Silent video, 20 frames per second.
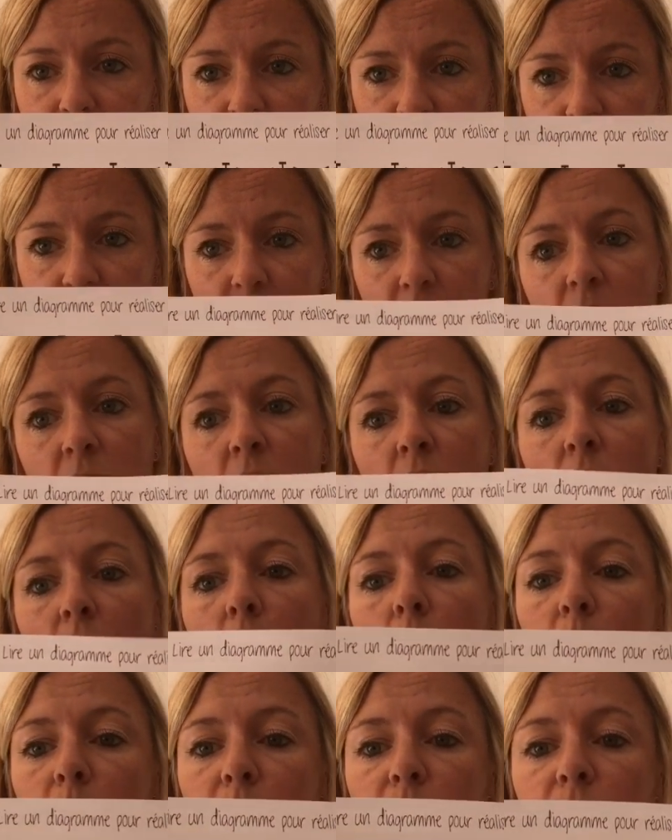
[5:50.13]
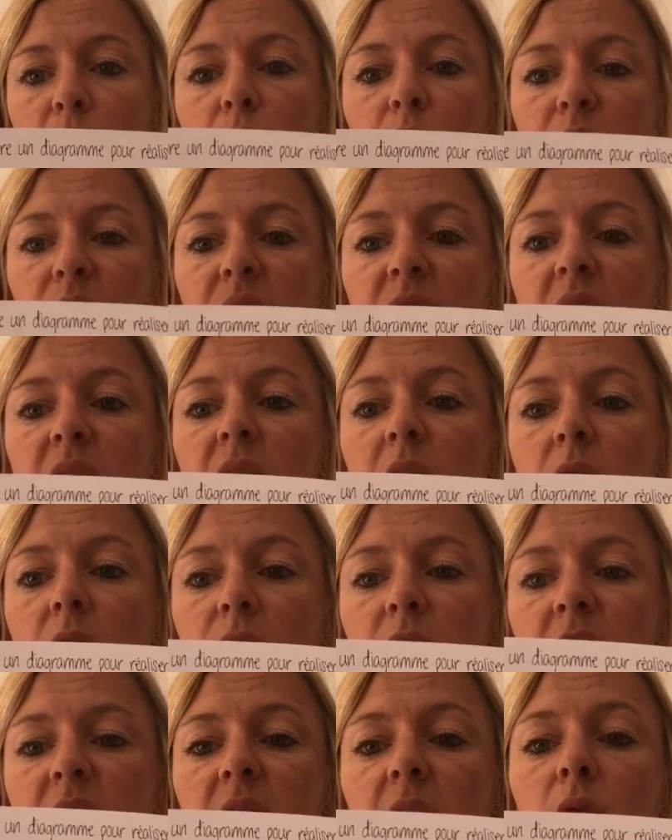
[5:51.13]
Hein, en plus court, c'est-à-dire
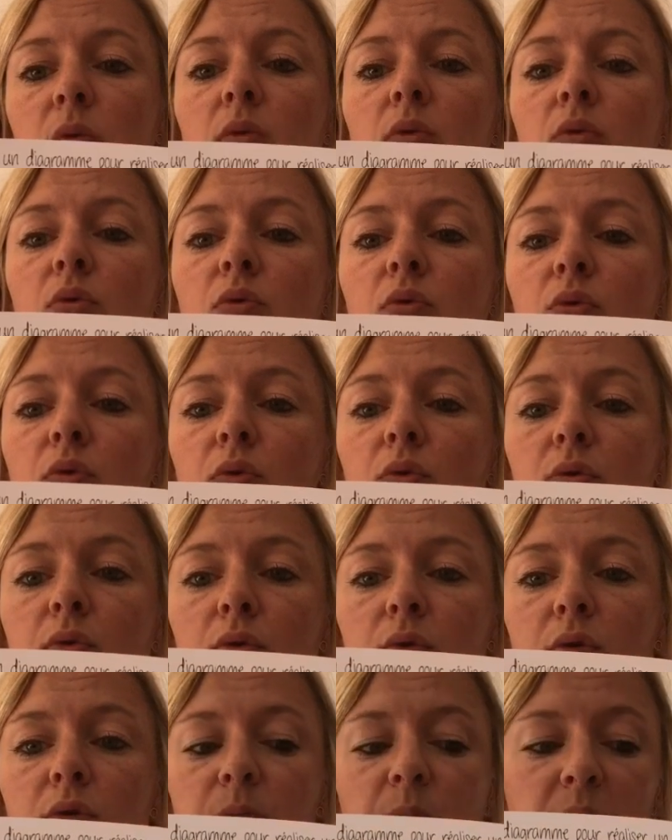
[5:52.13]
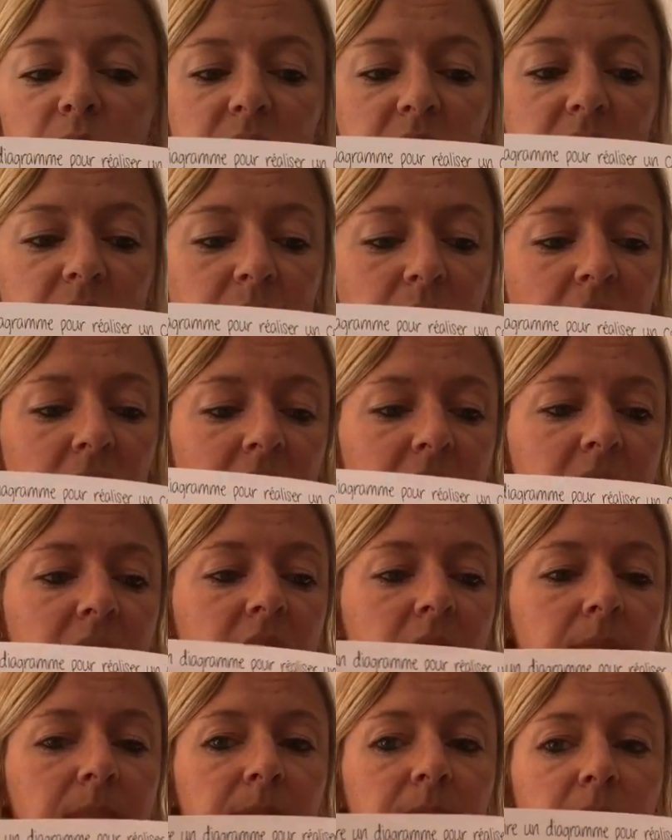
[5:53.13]
qu'en fait c'est une toute petite
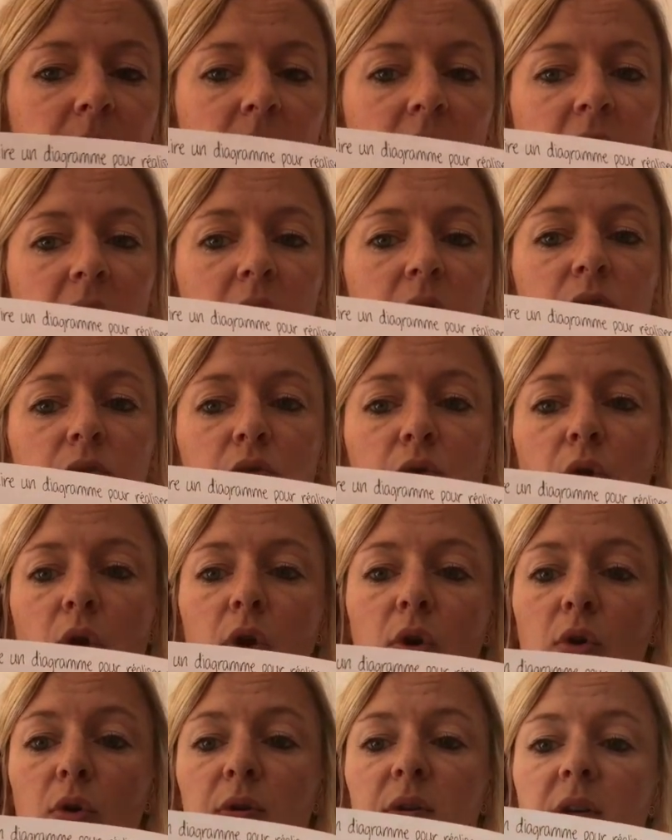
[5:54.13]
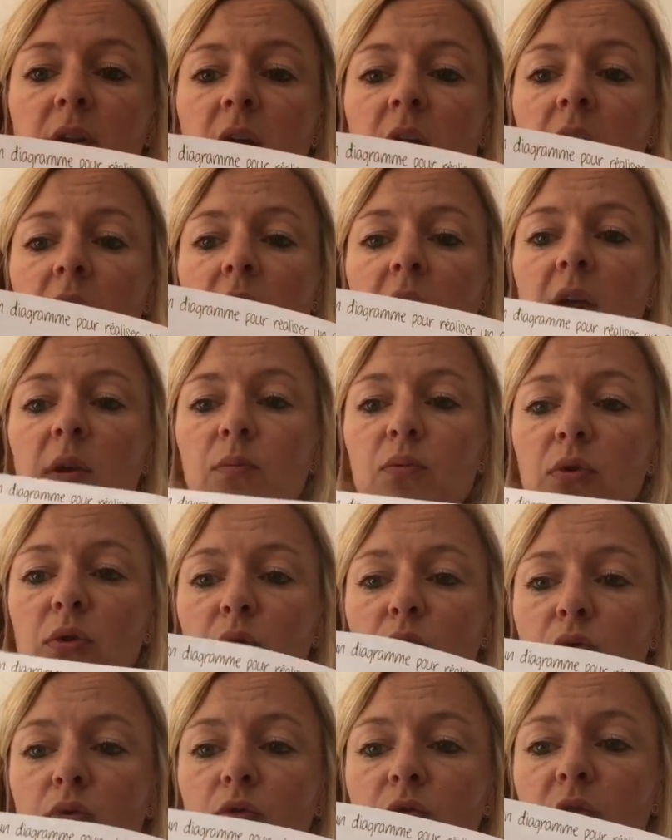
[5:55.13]
partie du col Claudine. Et puis
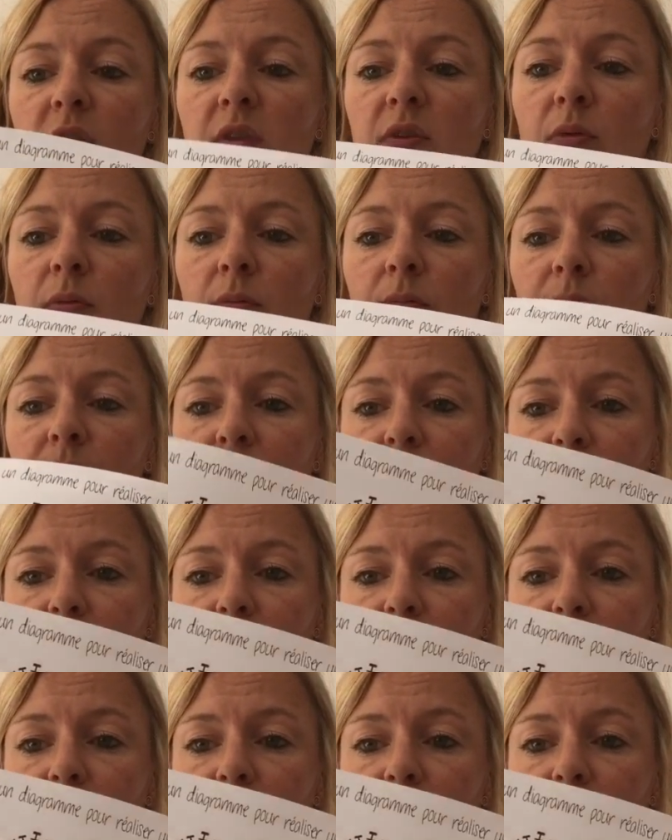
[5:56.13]
de toute façon,